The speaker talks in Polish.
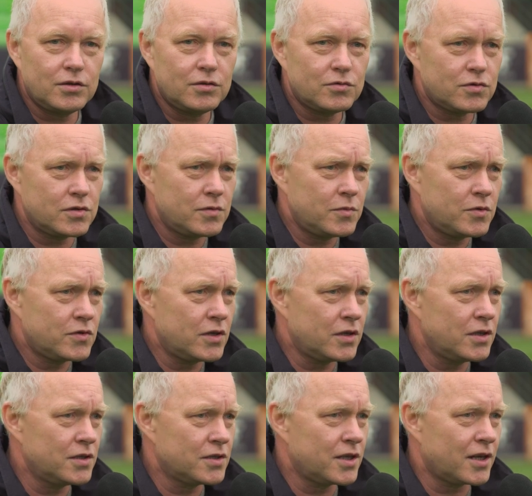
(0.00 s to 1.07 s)
dołożymy
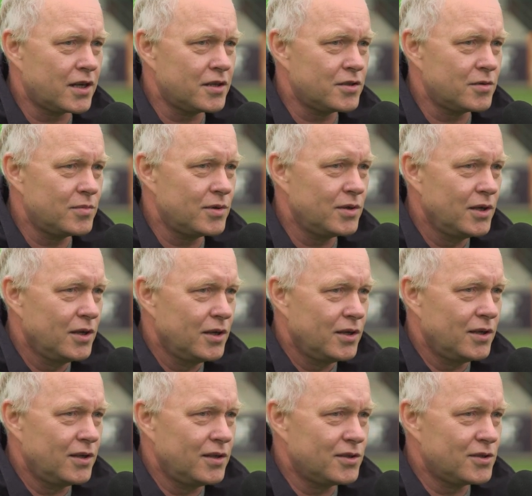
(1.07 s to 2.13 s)
wszelkich starań, żeby,
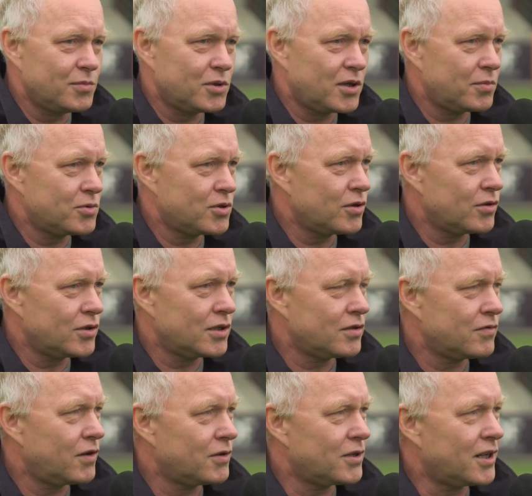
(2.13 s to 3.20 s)
żeby ta przygoda
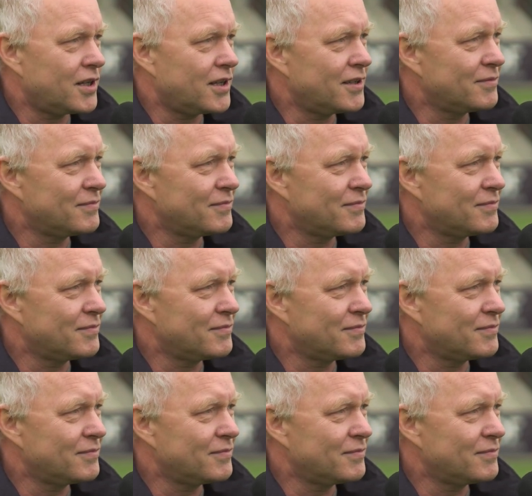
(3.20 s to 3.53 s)
trwała dalej.